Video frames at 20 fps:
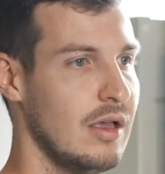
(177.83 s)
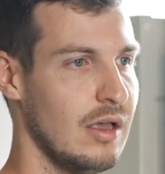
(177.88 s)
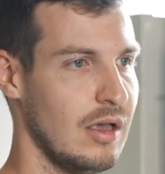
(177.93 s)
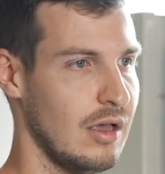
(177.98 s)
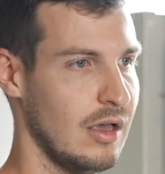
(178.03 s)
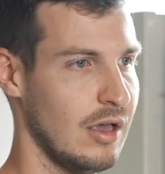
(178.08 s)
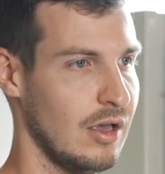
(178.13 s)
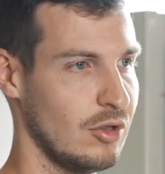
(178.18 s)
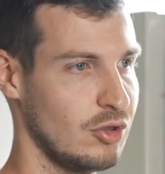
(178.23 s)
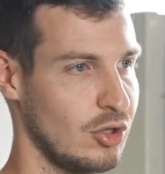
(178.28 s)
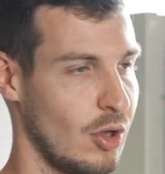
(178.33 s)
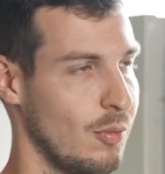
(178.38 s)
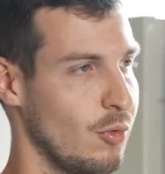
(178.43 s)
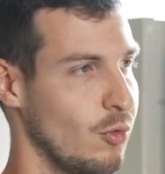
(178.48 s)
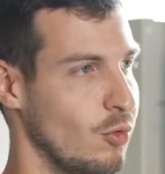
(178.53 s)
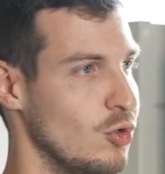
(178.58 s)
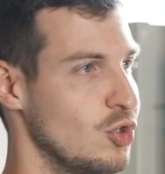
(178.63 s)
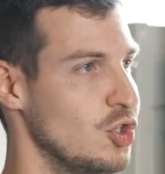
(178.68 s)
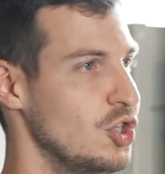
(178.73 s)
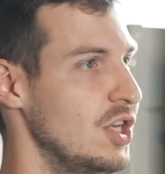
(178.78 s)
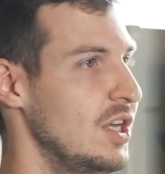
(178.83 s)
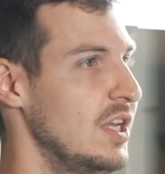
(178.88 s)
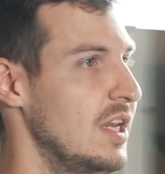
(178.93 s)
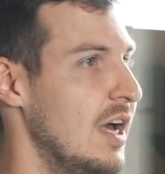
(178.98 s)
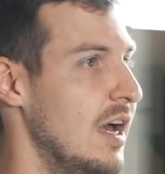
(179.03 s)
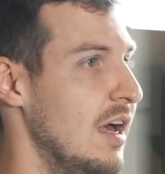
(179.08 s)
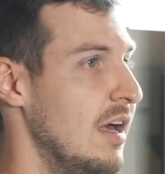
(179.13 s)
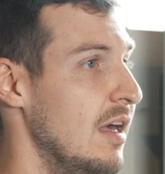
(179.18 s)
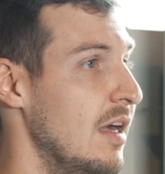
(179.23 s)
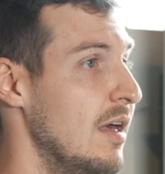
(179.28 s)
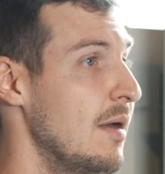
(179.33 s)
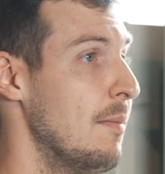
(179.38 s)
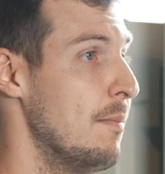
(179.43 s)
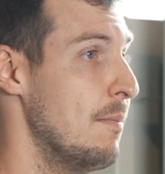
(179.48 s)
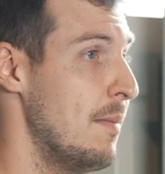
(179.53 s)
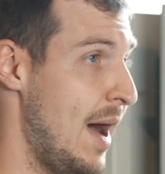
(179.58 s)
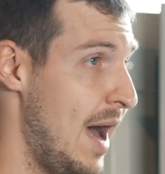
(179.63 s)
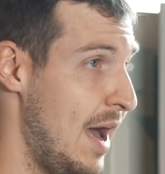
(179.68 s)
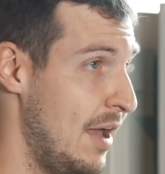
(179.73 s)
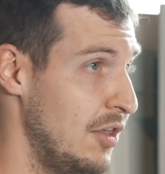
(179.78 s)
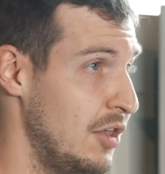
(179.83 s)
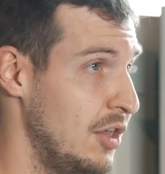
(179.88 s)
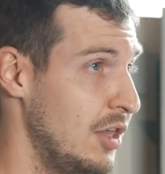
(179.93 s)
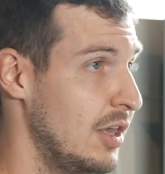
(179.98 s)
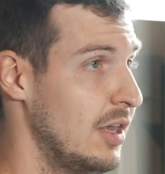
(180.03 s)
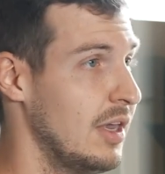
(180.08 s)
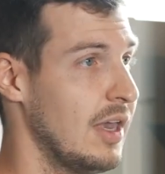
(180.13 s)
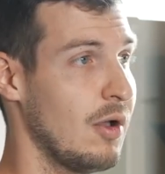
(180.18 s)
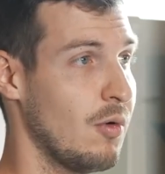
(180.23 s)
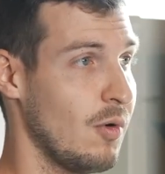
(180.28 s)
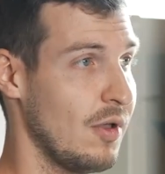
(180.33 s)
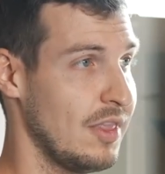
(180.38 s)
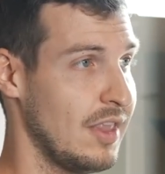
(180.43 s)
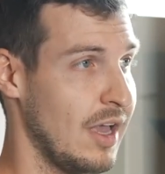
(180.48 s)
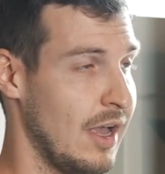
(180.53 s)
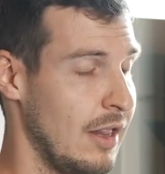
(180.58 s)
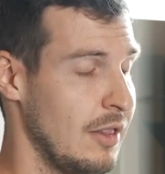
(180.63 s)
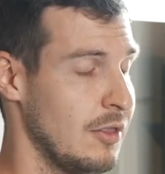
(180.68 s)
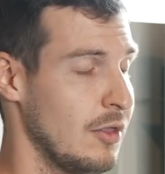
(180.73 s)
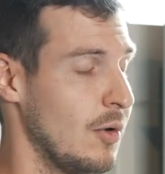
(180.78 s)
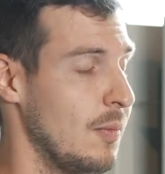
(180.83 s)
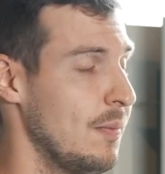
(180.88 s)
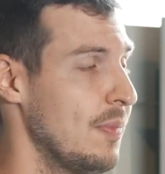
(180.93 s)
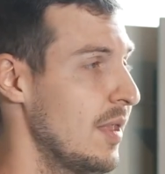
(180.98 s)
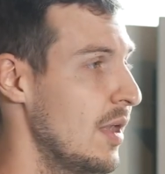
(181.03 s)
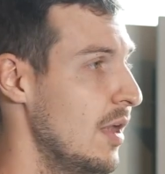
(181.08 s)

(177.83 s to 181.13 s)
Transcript: eh, top cucina, bagni e quant'altro.